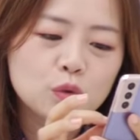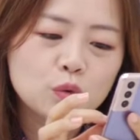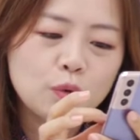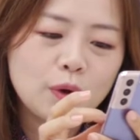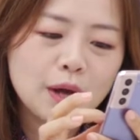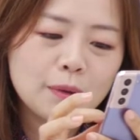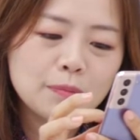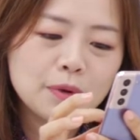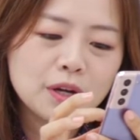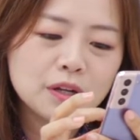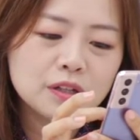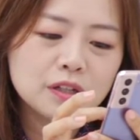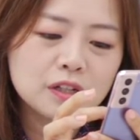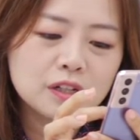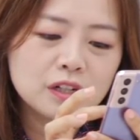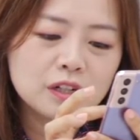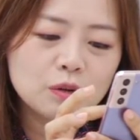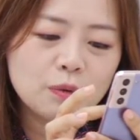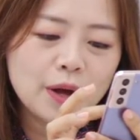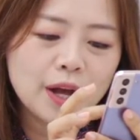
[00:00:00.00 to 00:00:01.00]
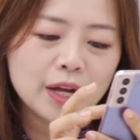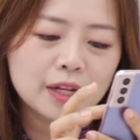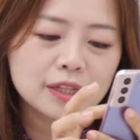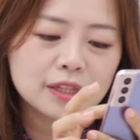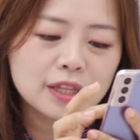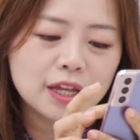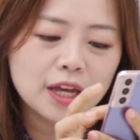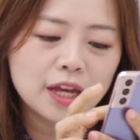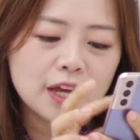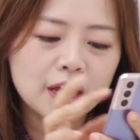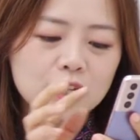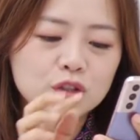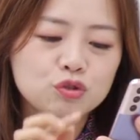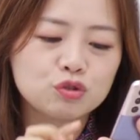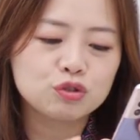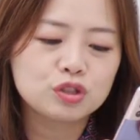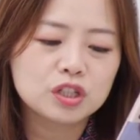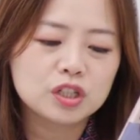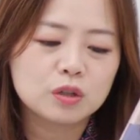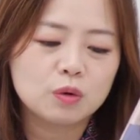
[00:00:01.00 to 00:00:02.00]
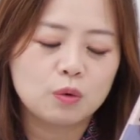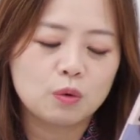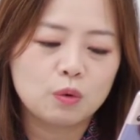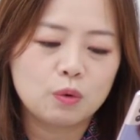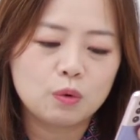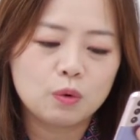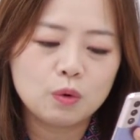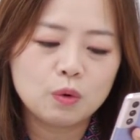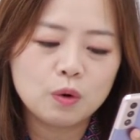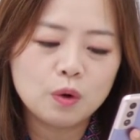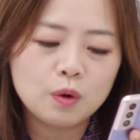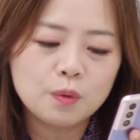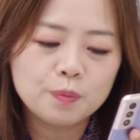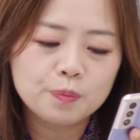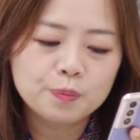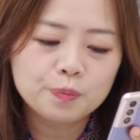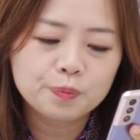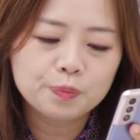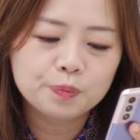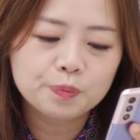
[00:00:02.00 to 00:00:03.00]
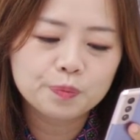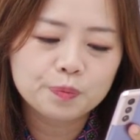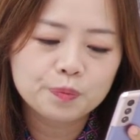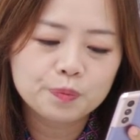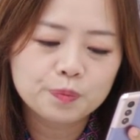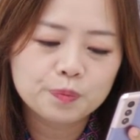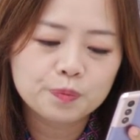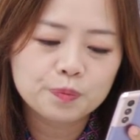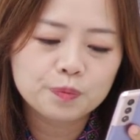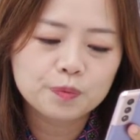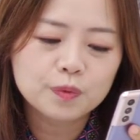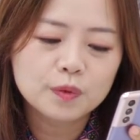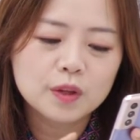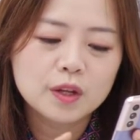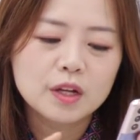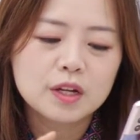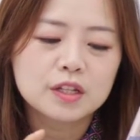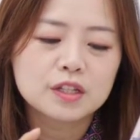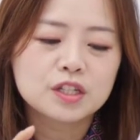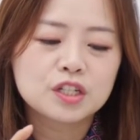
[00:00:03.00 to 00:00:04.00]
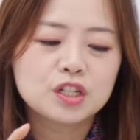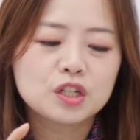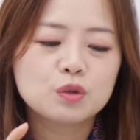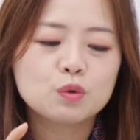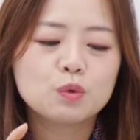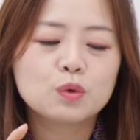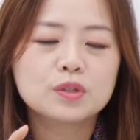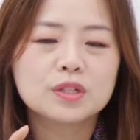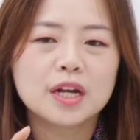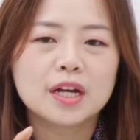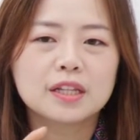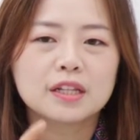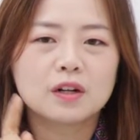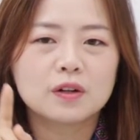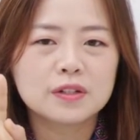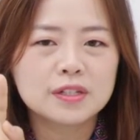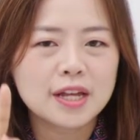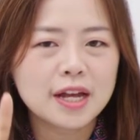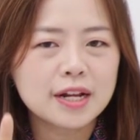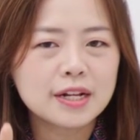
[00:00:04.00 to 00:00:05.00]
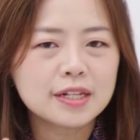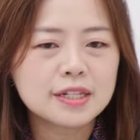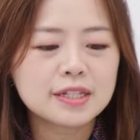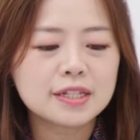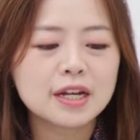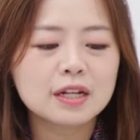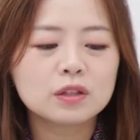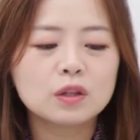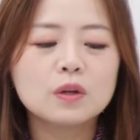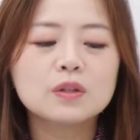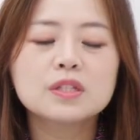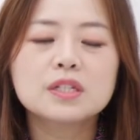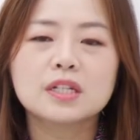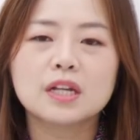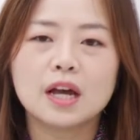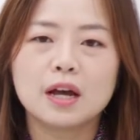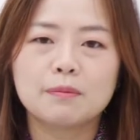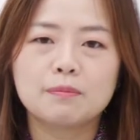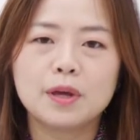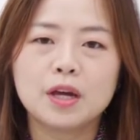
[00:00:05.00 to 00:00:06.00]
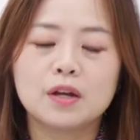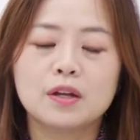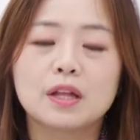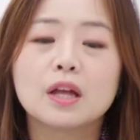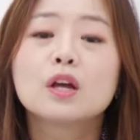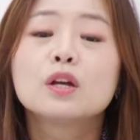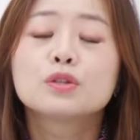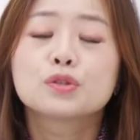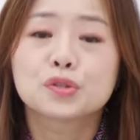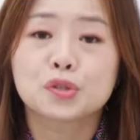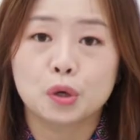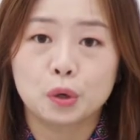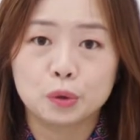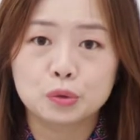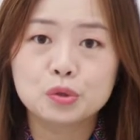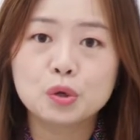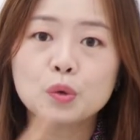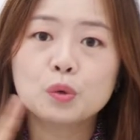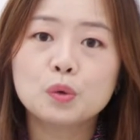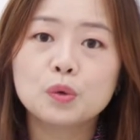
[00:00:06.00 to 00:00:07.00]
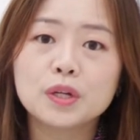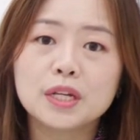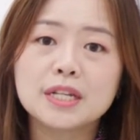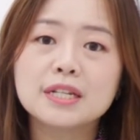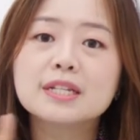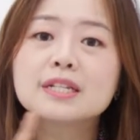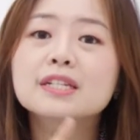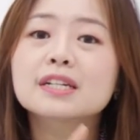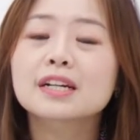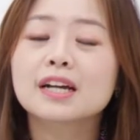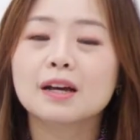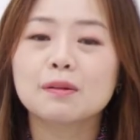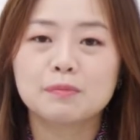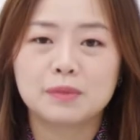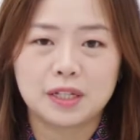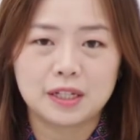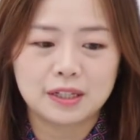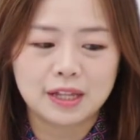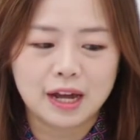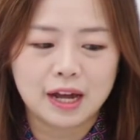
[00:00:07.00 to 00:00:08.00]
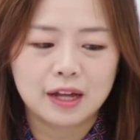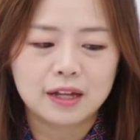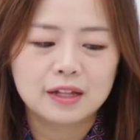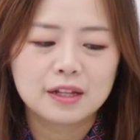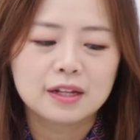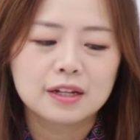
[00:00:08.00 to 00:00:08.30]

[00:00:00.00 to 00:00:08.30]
또 화면을 확대해 주시고 지우고자 하는 걸 살짝 터치하면 저절로 인식합니다.